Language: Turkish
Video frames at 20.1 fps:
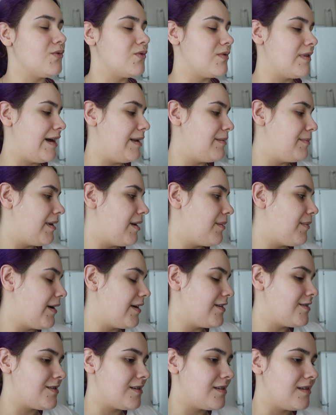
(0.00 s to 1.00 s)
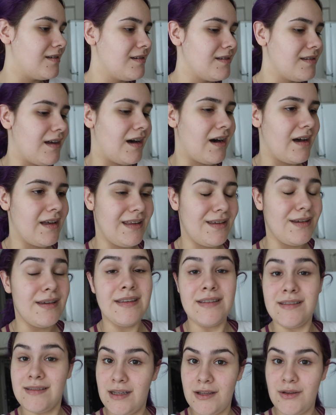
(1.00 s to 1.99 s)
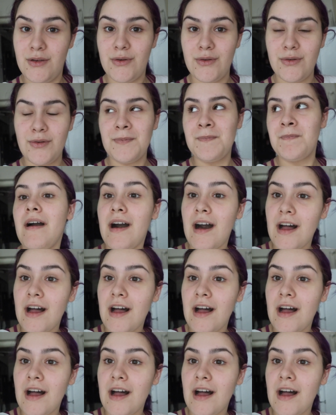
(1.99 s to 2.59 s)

düzelmeye başladı. Daha iyi hissediyorum.